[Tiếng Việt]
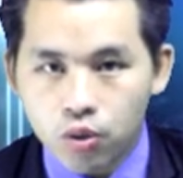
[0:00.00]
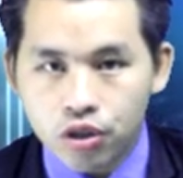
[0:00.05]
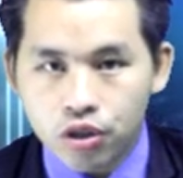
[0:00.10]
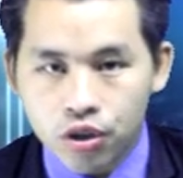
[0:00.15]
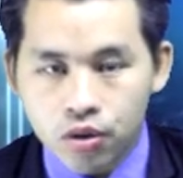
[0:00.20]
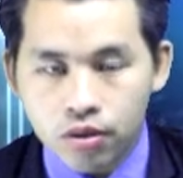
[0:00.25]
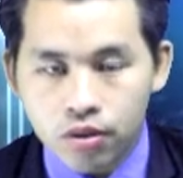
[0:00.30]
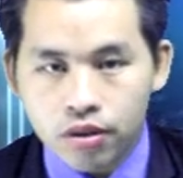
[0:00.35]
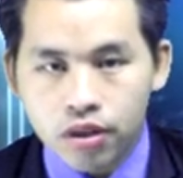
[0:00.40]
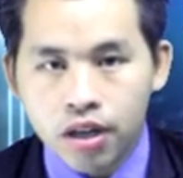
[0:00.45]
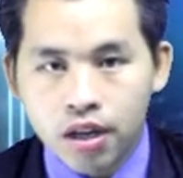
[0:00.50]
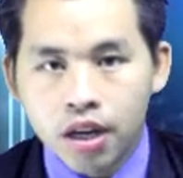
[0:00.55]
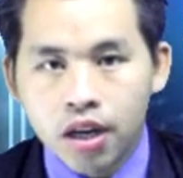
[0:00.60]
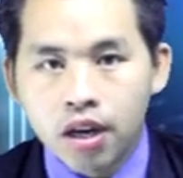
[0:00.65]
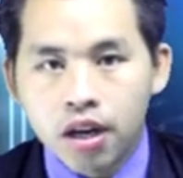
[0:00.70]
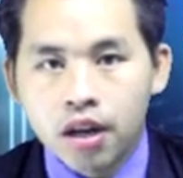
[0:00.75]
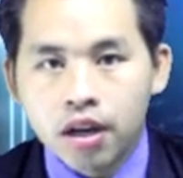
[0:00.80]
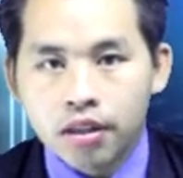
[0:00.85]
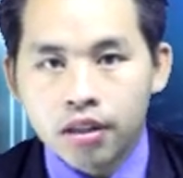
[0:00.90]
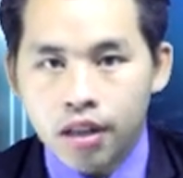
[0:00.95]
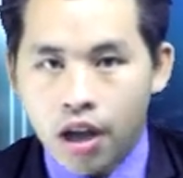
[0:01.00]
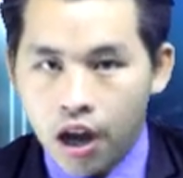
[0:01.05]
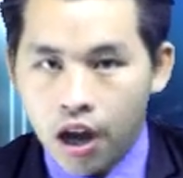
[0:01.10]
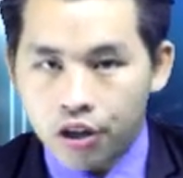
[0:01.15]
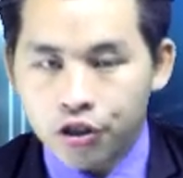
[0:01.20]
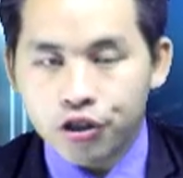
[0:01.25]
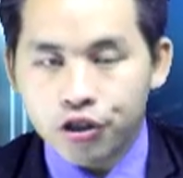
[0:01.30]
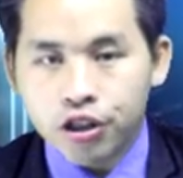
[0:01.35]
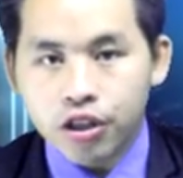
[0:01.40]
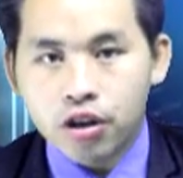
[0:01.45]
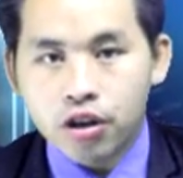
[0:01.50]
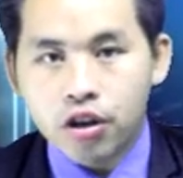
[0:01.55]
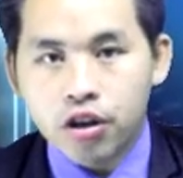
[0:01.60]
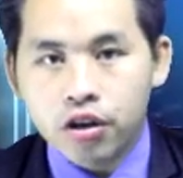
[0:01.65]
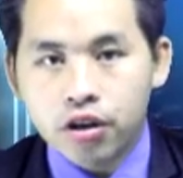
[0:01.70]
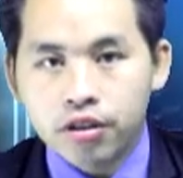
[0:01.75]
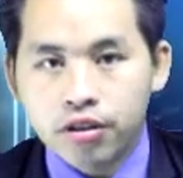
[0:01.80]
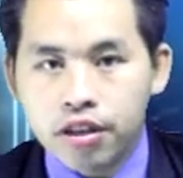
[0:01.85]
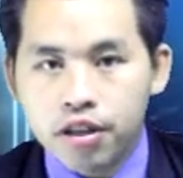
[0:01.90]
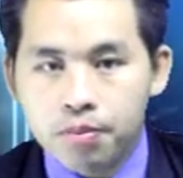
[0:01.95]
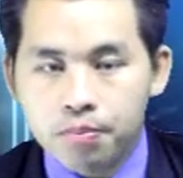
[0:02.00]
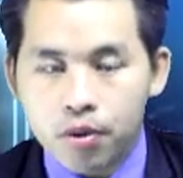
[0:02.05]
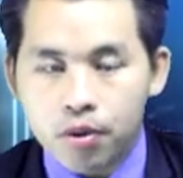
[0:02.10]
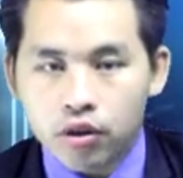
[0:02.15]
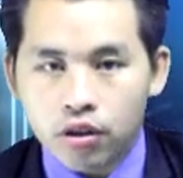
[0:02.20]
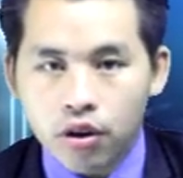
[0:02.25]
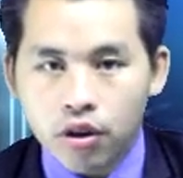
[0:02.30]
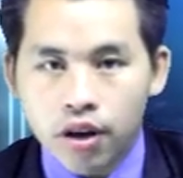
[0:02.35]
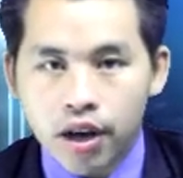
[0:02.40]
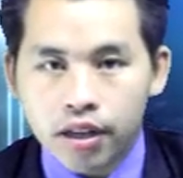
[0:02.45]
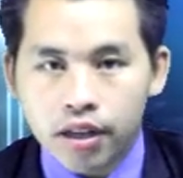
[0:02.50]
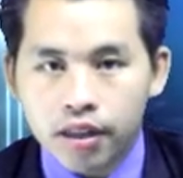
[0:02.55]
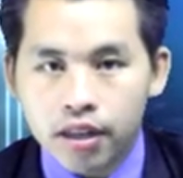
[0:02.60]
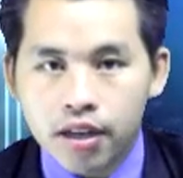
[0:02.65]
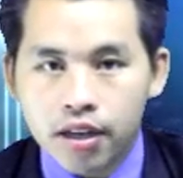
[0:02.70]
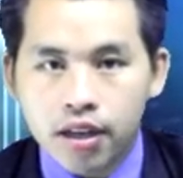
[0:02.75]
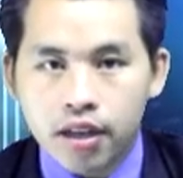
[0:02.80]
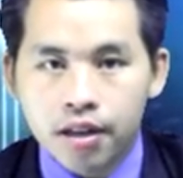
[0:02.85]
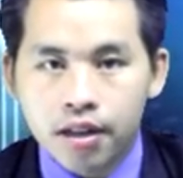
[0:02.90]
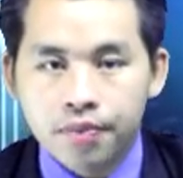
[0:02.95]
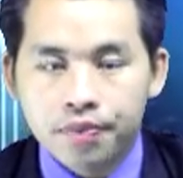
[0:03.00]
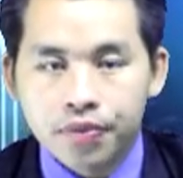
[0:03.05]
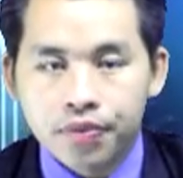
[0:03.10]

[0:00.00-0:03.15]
trong ta chỉ nó riêng bỏ tao hai tia